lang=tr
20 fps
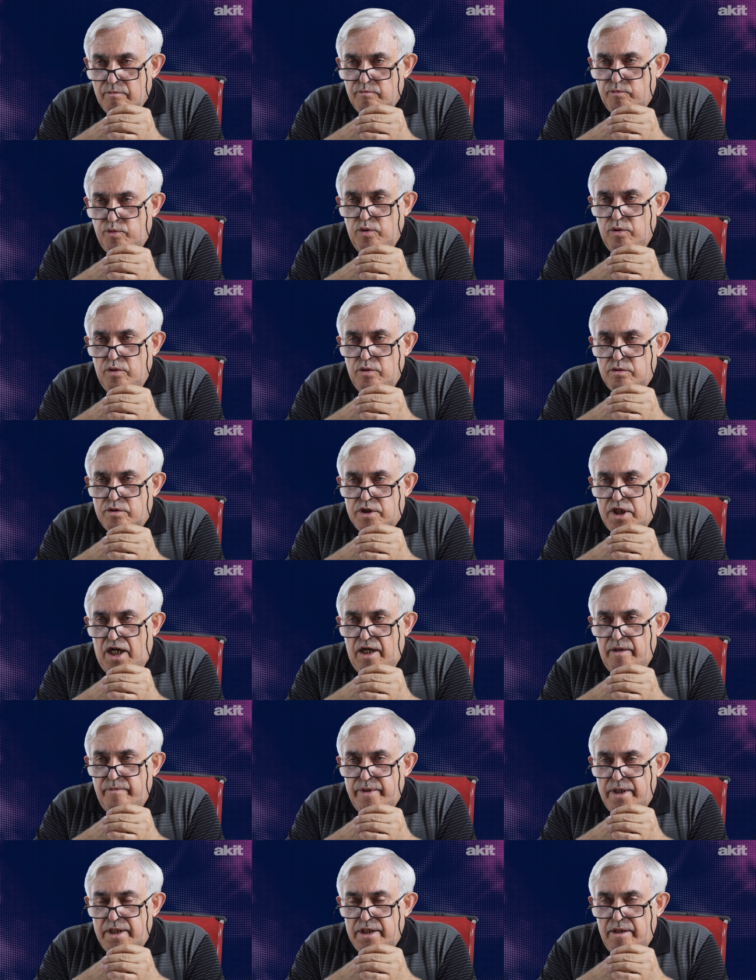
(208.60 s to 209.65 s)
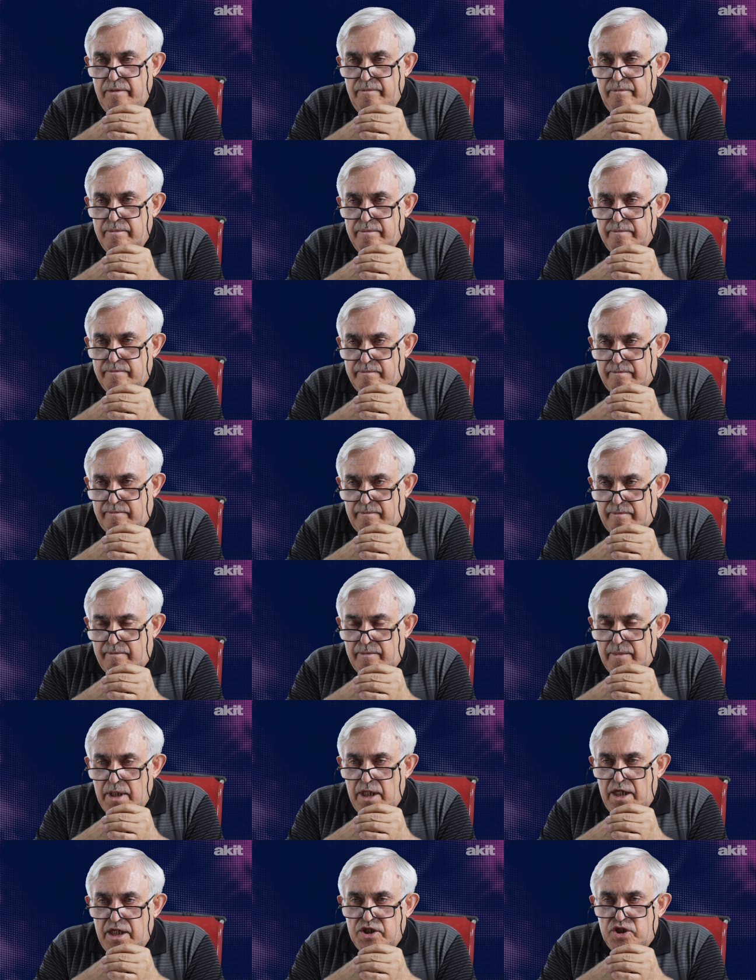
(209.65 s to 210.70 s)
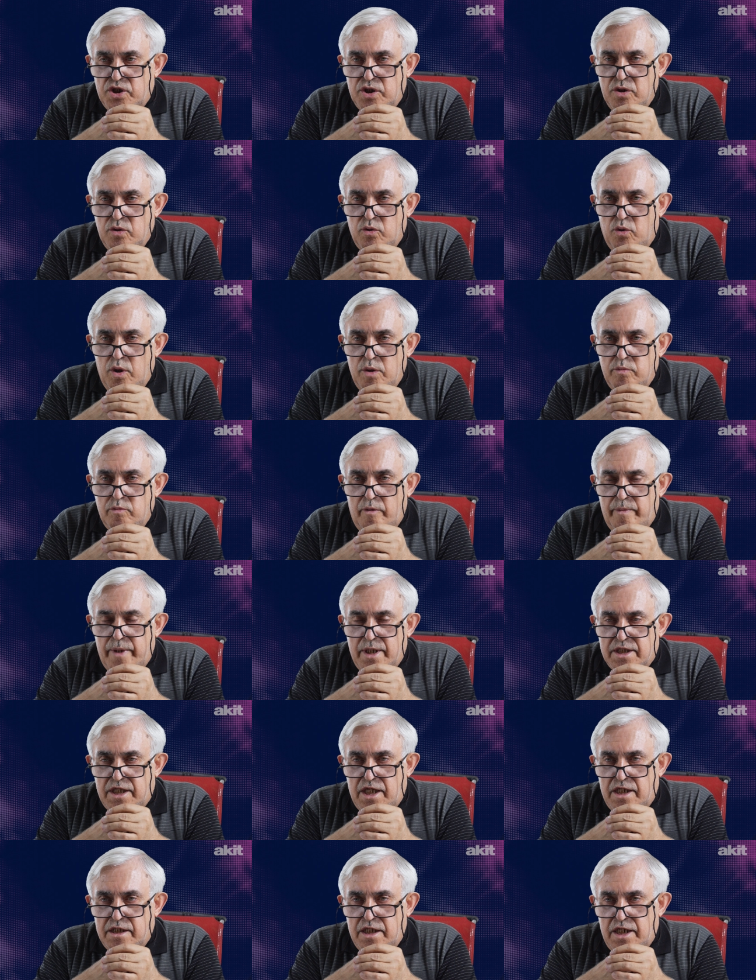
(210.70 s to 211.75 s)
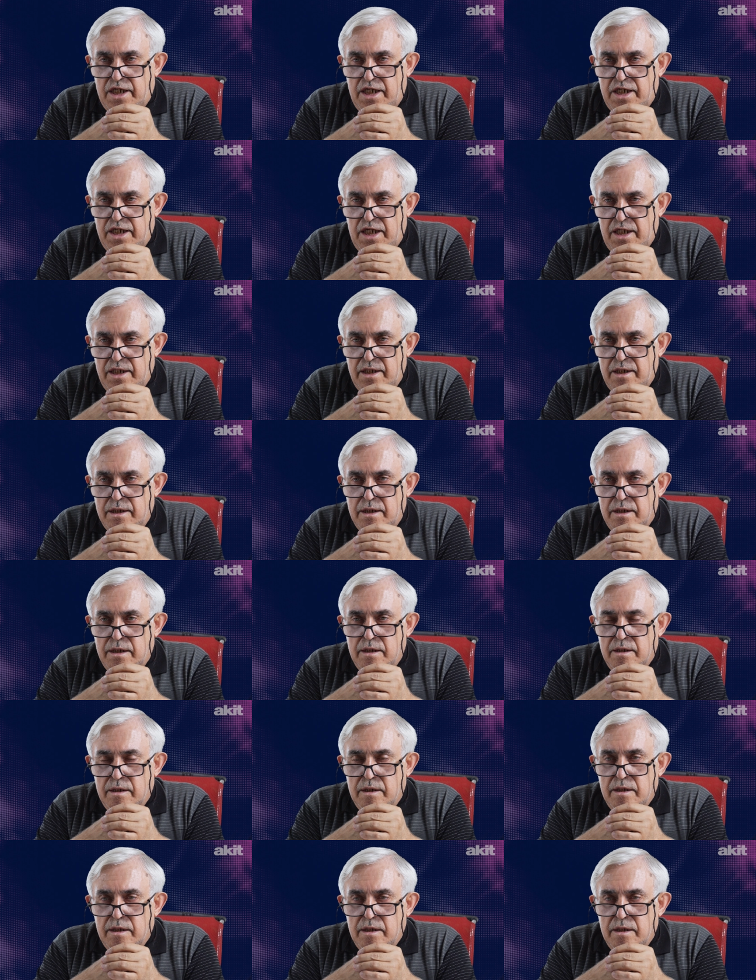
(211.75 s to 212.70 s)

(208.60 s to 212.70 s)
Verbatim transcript: Bu tahminim aşı olmamakta direnen